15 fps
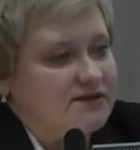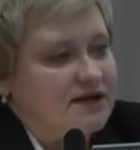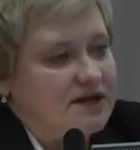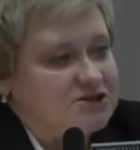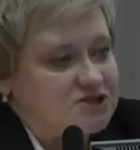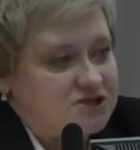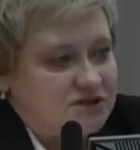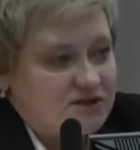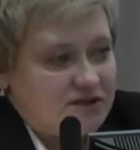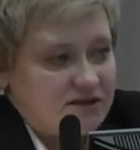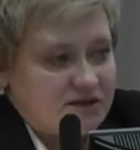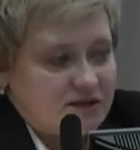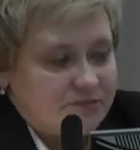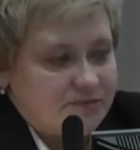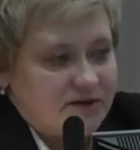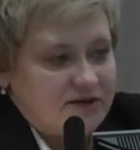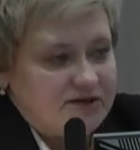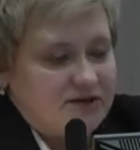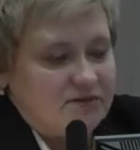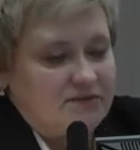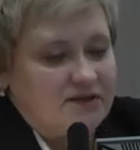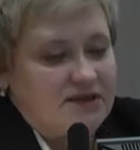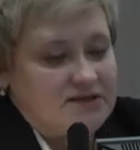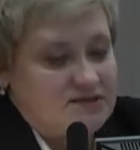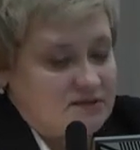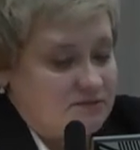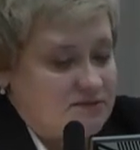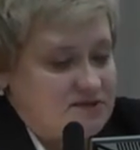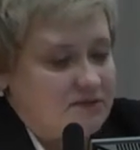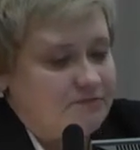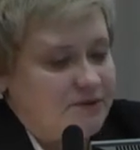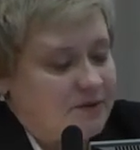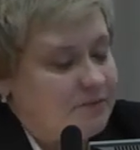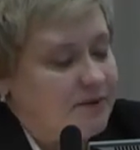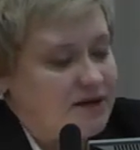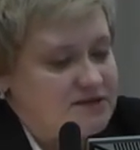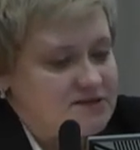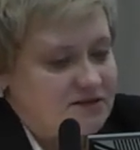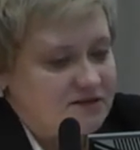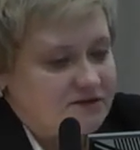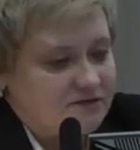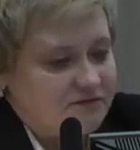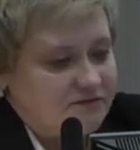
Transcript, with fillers: ночные гипогликемии на 75%.